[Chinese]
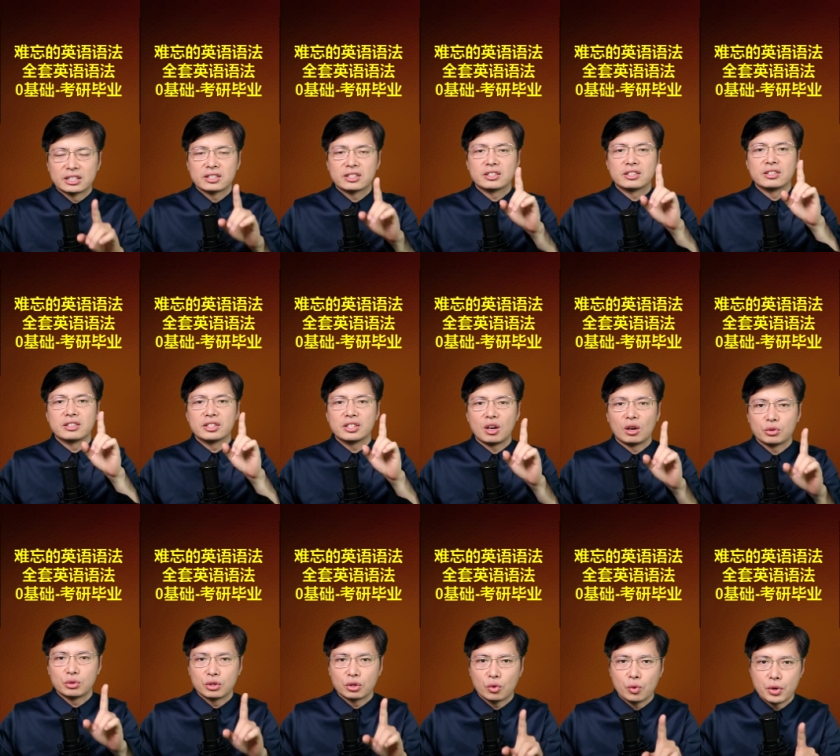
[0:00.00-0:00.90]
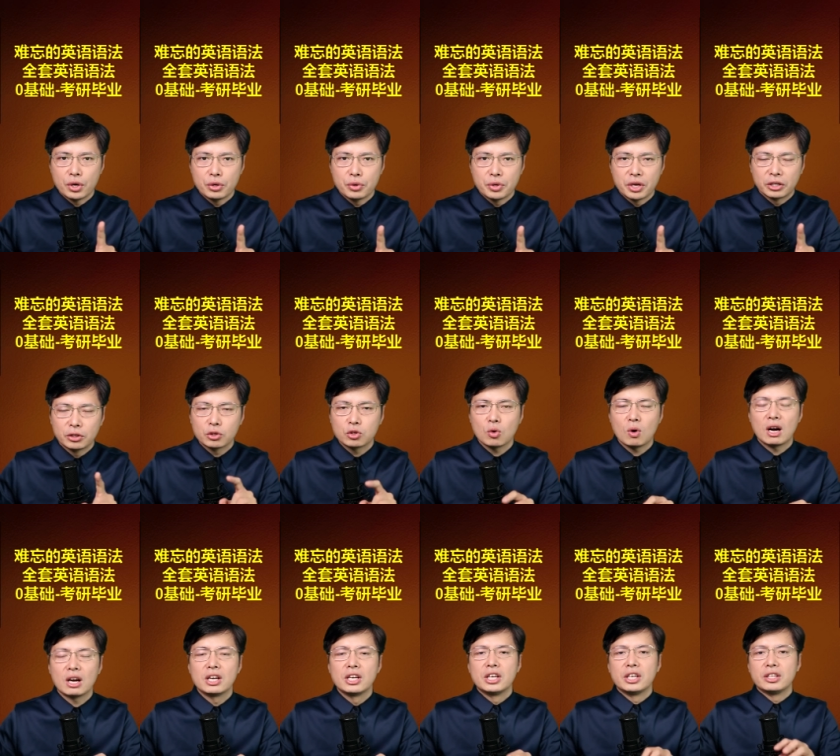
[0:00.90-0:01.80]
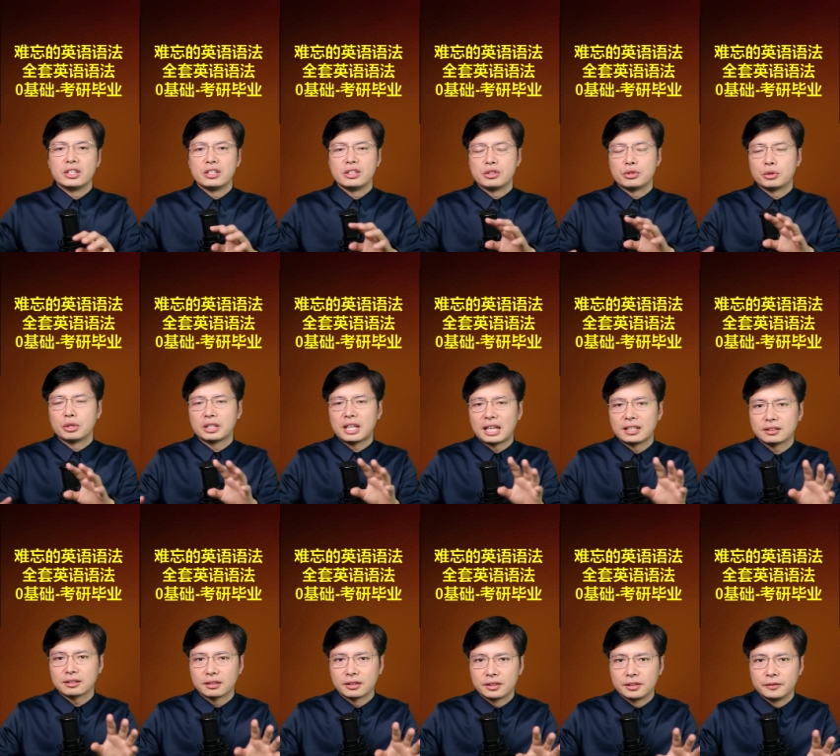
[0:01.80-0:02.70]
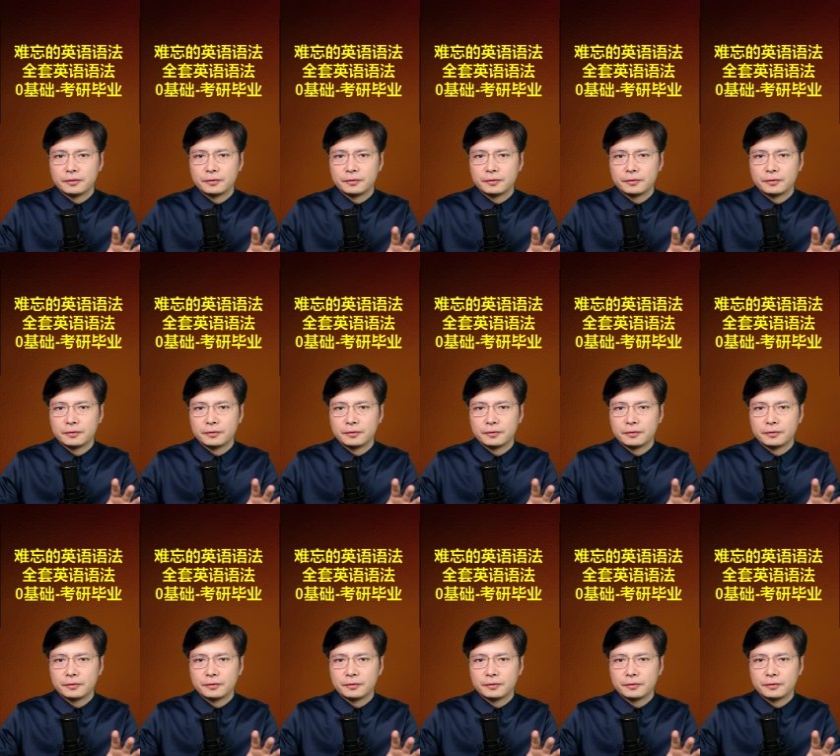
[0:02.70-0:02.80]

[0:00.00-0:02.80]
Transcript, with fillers: 词造句的规律。也就是说，你学了单词儿，